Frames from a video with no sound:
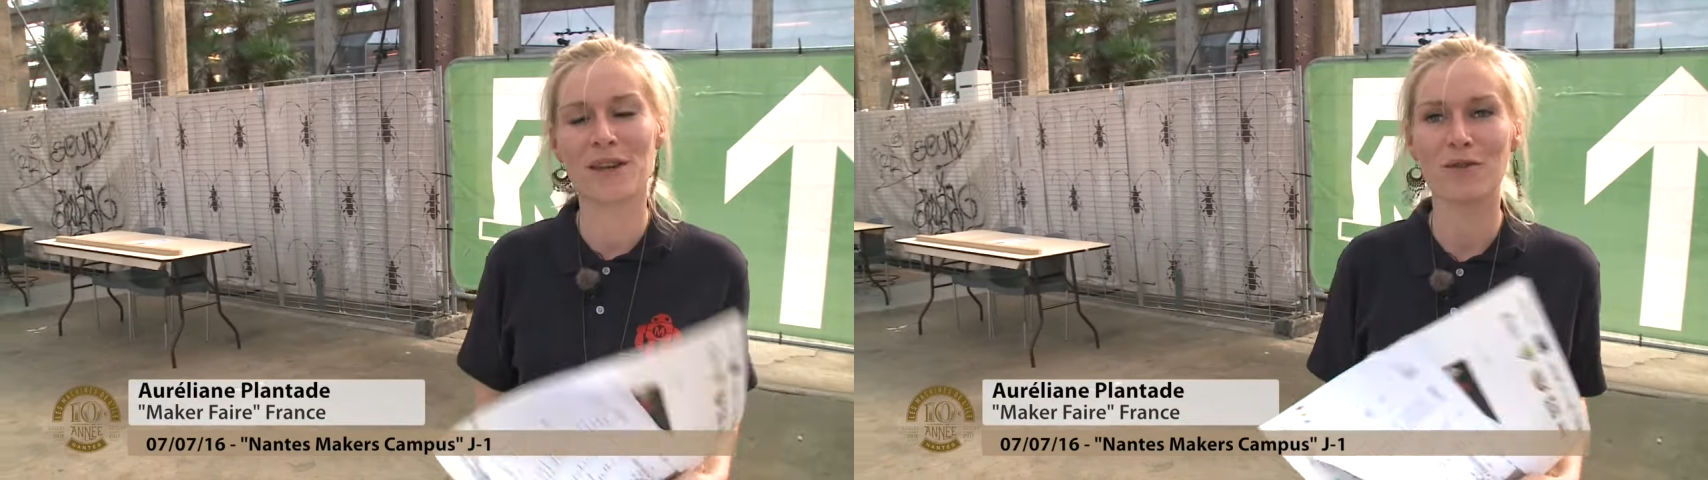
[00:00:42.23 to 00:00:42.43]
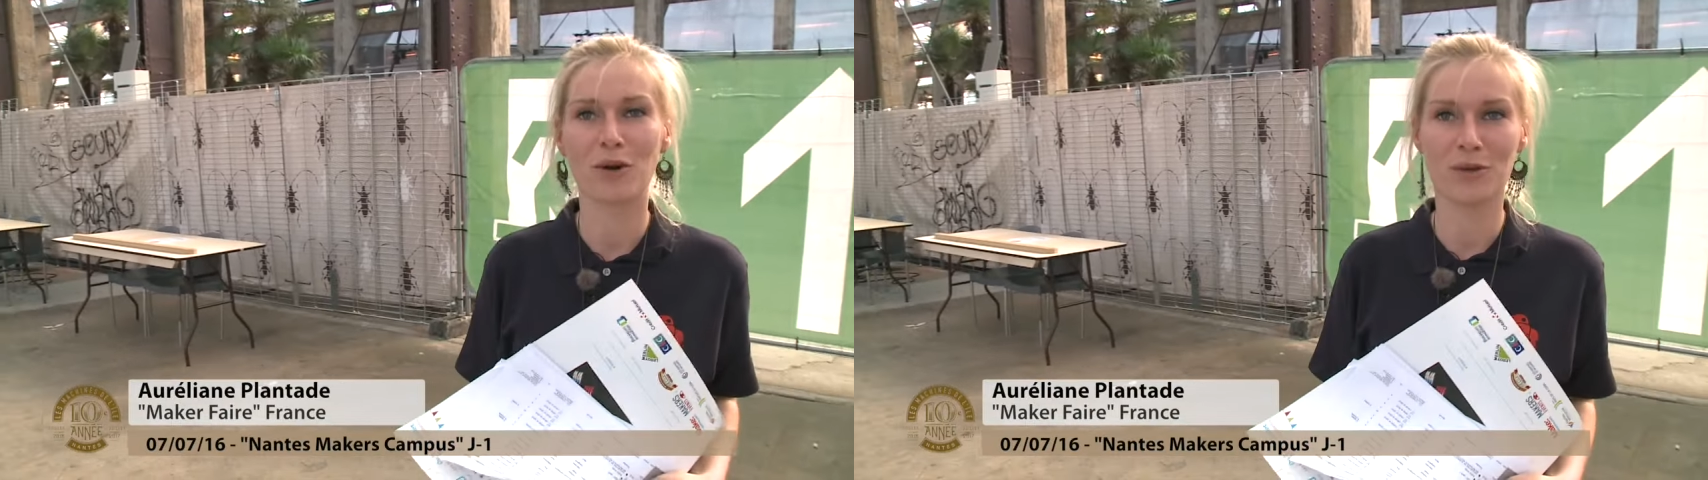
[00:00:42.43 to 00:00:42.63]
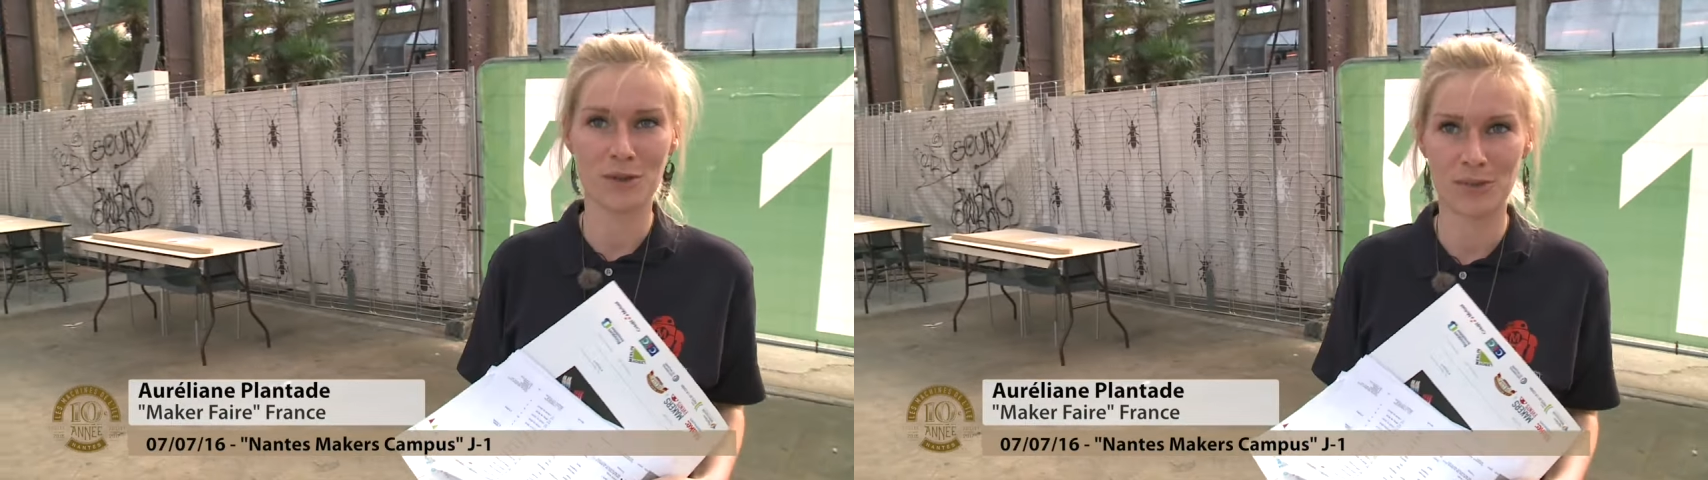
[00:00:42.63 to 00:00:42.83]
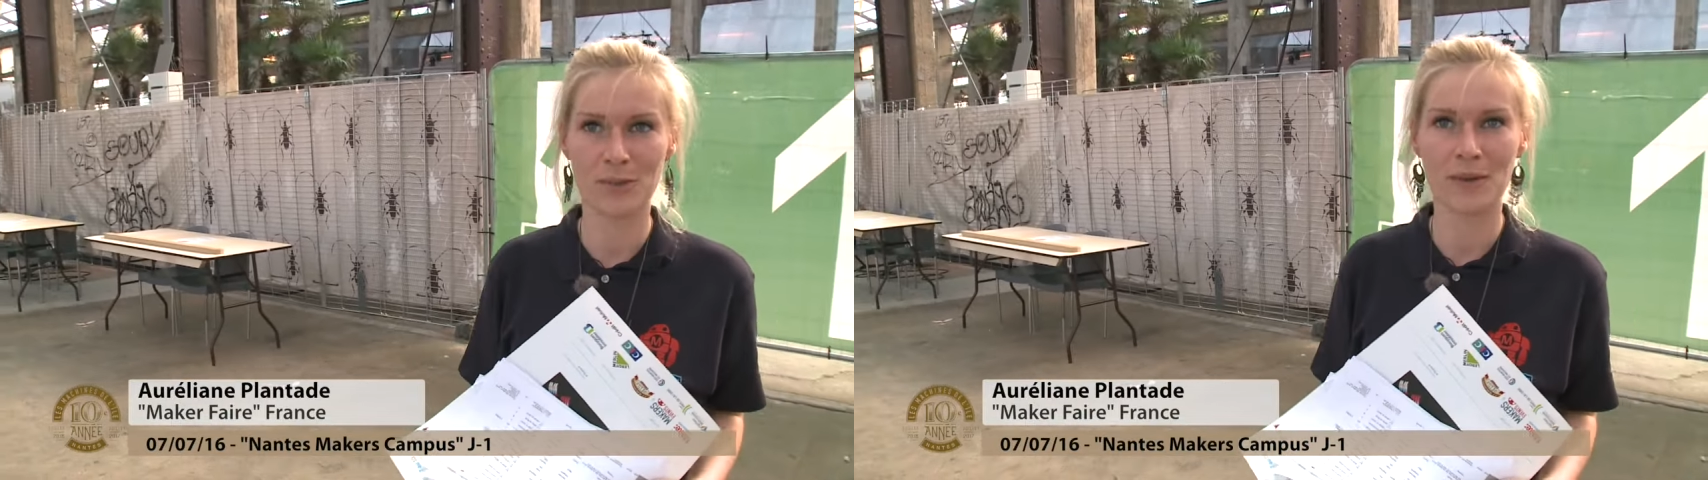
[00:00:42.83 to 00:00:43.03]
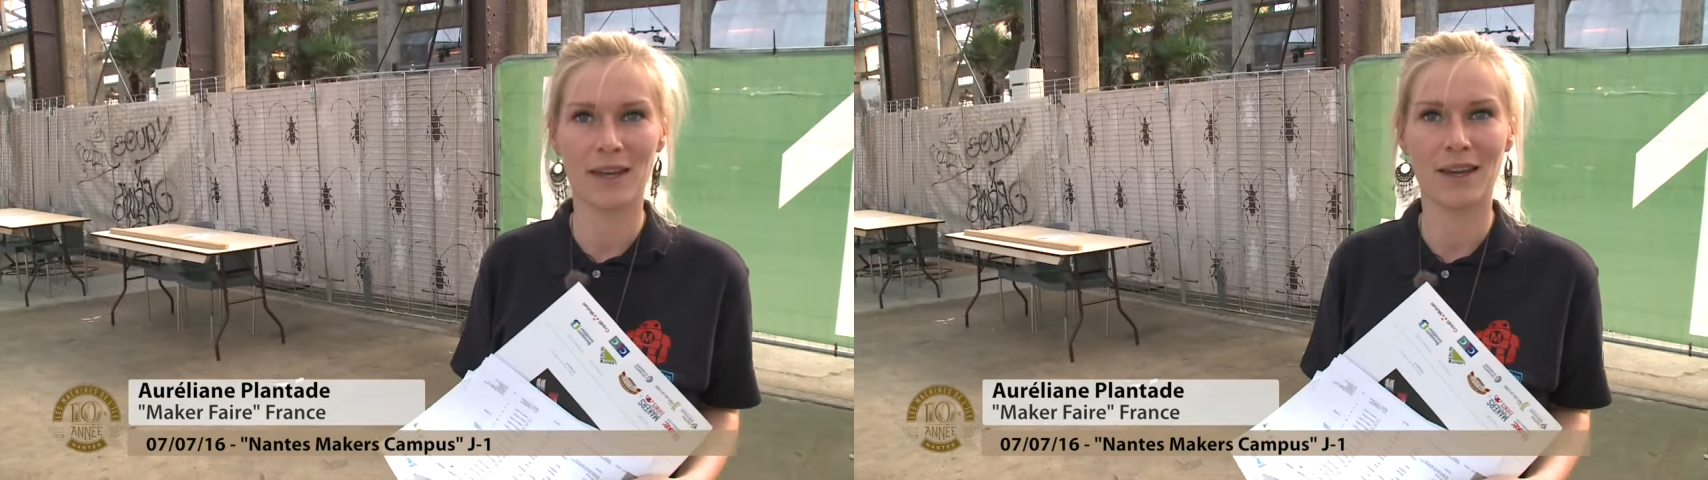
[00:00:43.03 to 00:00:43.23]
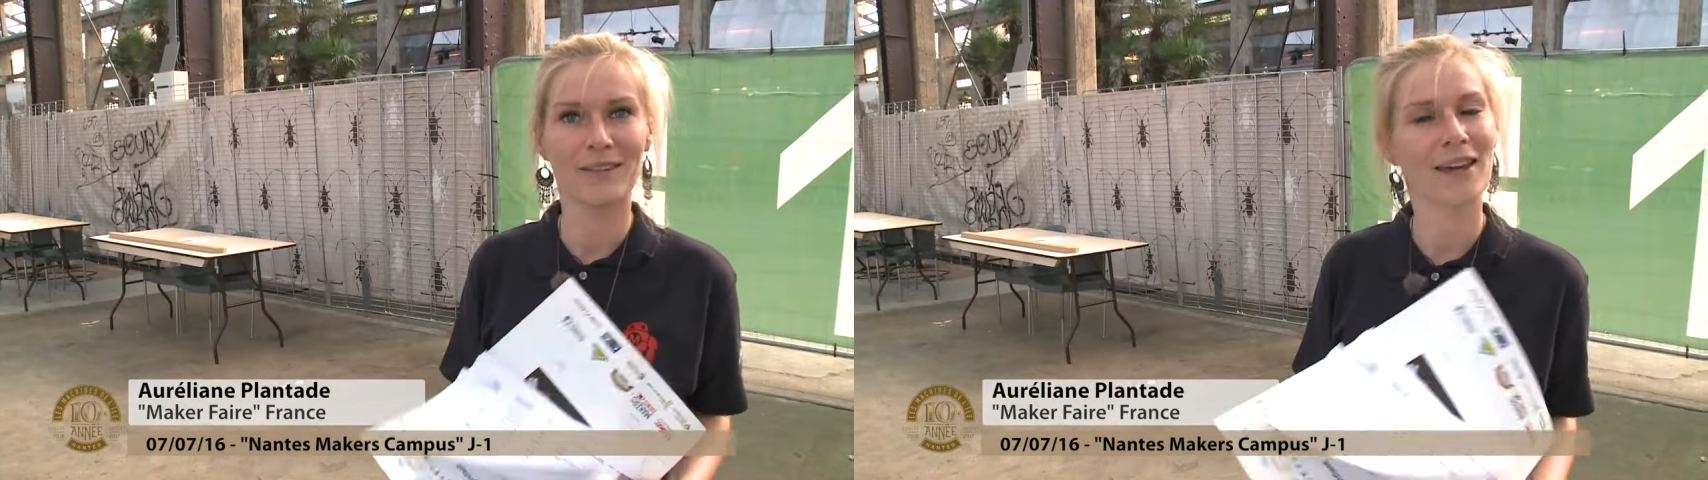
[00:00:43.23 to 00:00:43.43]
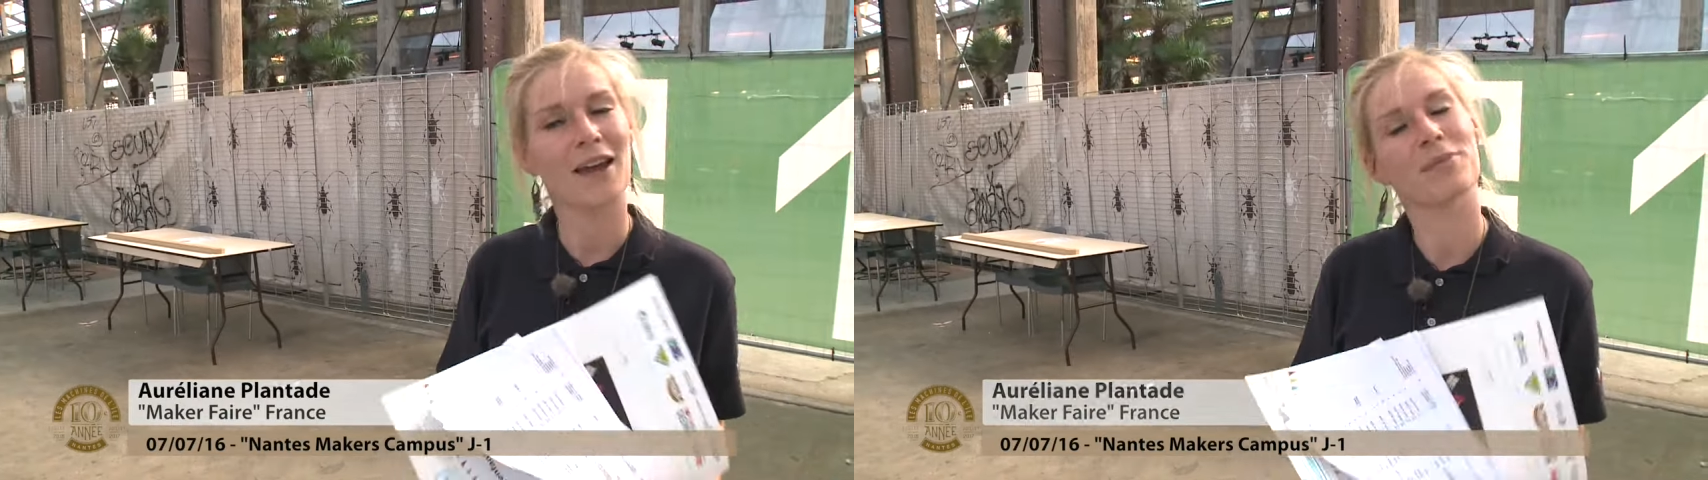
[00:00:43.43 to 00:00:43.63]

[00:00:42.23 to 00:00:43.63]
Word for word: savoir où ils sont et euh, très